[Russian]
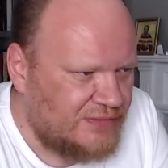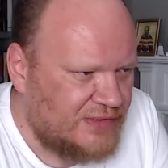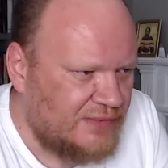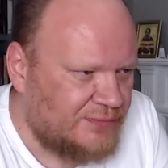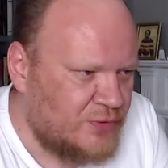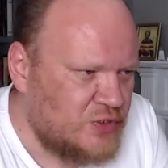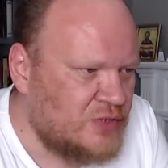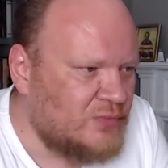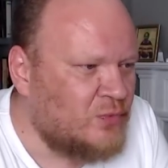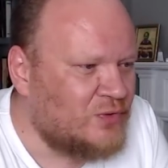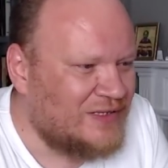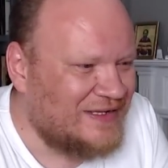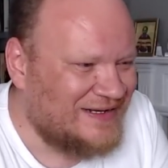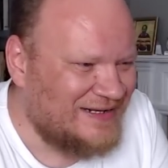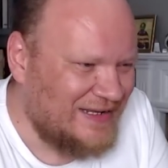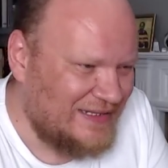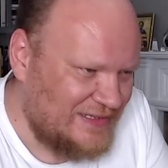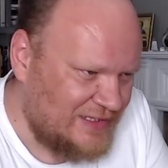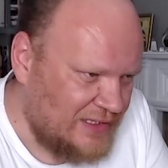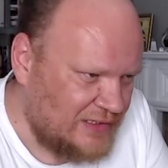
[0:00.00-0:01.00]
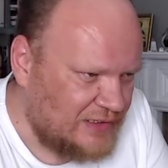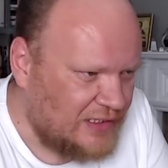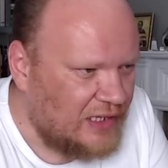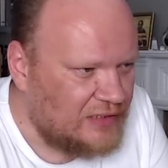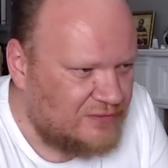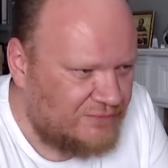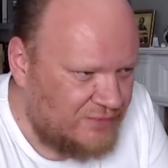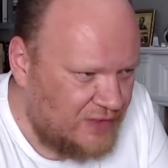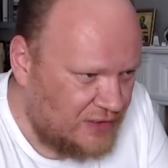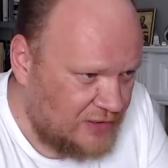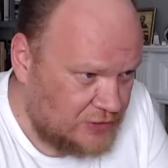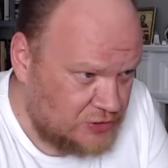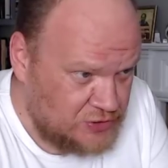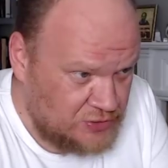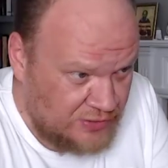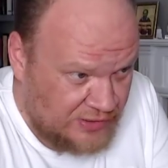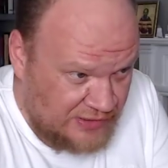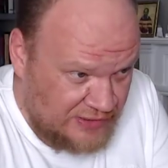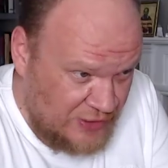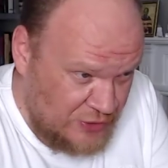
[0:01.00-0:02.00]
Все почему-то хотят ответить,
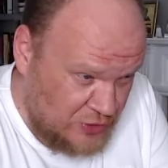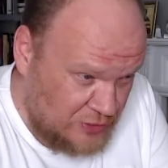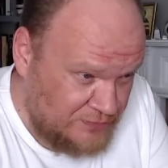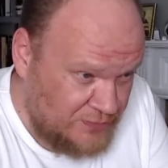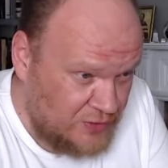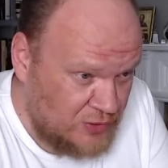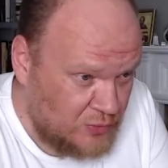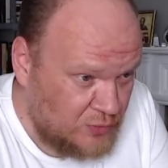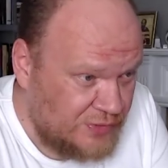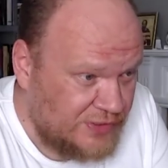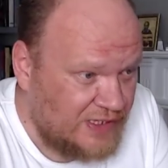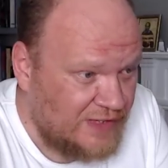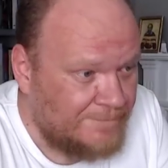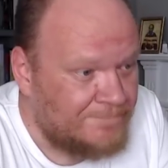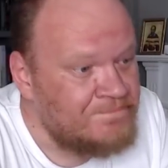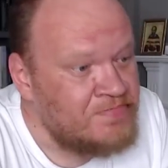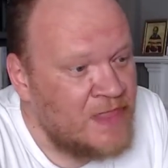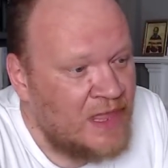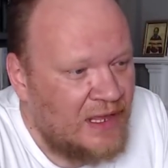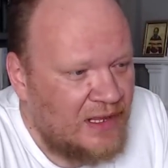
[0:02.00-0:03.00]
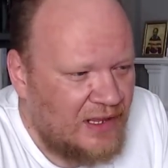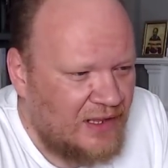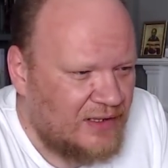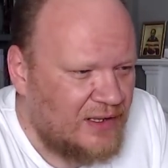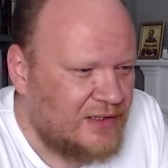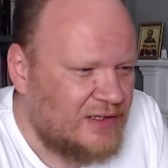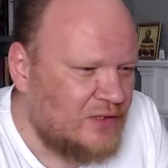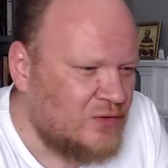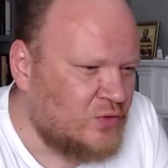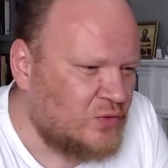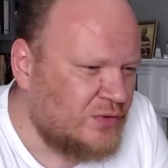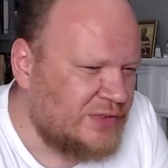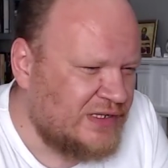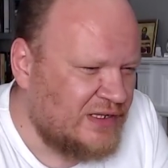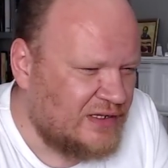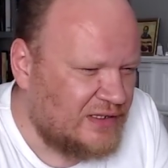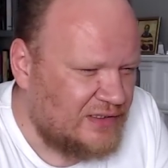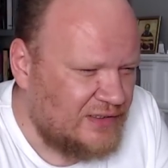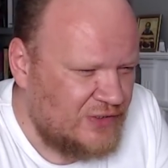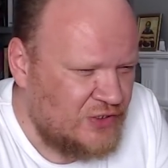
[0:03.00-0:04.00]
что значит быть русским и какие у
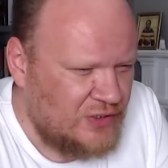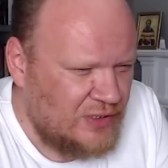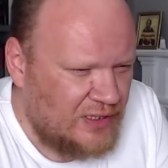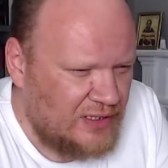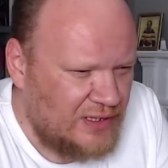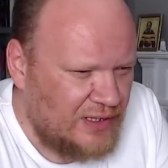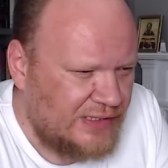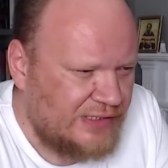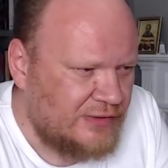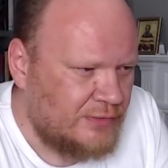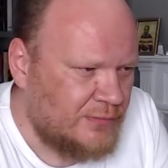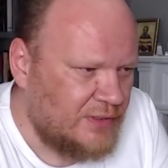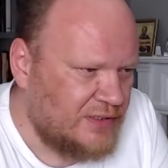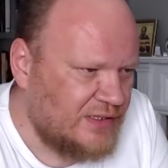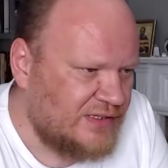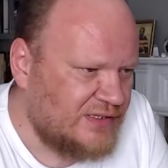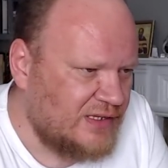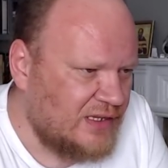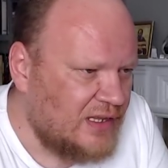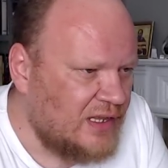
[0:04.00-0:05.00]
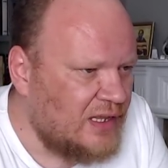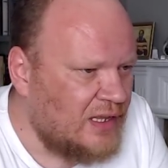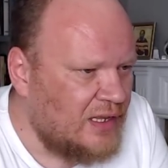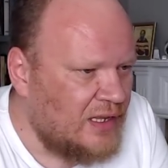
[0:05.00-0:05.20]
русских отличительные особенности.